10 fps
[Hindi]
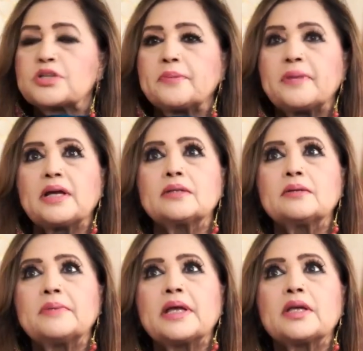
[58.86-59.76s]
उसके
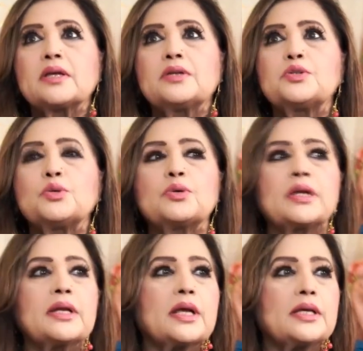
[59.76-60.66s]
बाद मैं शो
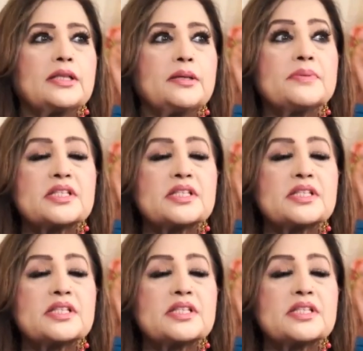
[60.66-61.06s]
करने गई थी